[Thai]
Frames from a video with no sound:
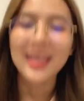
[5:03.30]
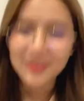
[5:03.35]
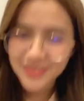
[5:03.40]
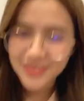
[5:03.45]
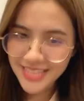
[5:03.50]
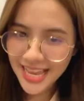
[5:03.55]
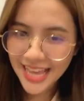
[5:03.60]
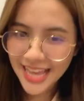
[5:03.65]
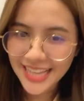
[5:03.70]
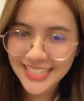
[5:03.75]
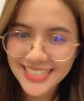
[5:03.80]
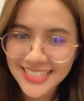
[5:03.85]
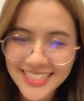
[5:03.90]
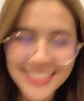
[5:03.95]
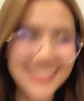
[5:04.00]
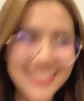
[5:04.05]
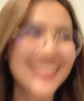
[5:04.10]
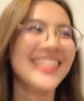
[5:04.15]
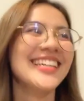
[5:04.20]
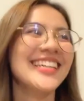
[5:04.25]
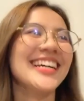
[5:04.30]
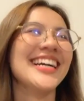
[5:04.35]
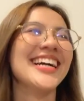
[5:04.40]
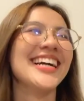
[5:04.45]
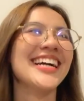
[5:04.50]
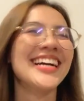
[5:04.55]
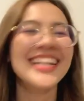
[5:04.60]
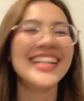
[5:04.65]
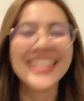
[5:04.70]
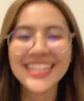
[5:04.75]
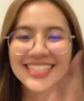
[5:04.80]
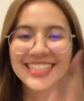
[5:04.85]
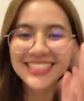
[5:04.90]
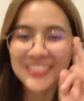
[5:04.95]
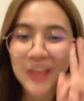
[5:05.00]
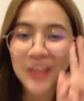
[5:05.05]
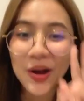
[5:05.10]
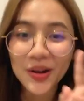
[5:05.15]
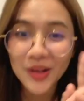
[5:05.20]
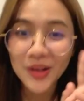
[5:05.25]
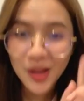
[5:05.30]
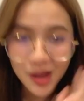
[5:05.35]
แล้วจ้ะสอง